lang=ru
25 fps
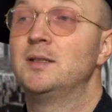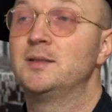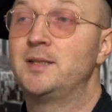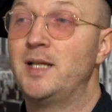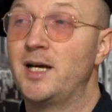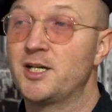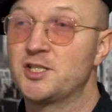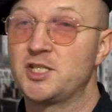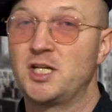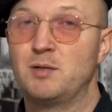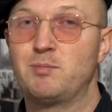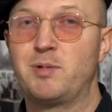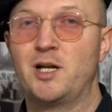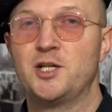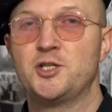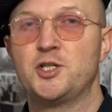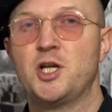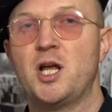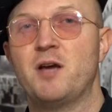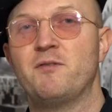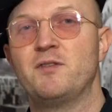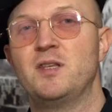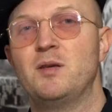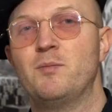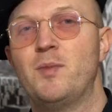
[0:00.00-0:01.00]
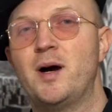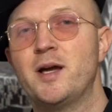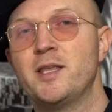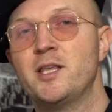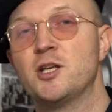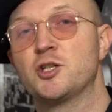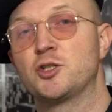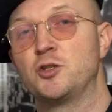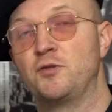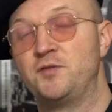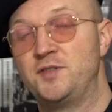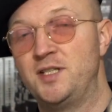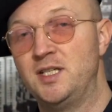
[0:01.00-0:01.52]
также обращаю
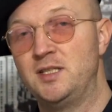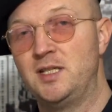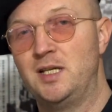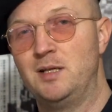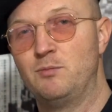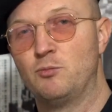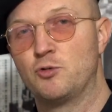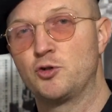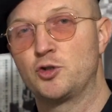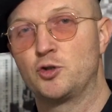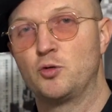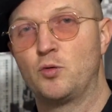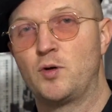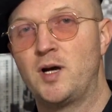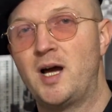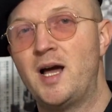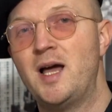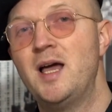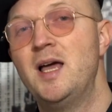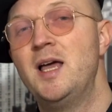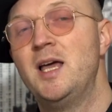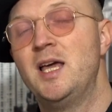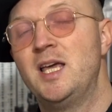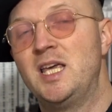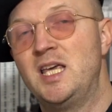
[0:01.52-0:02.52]
внимание, что все три муштука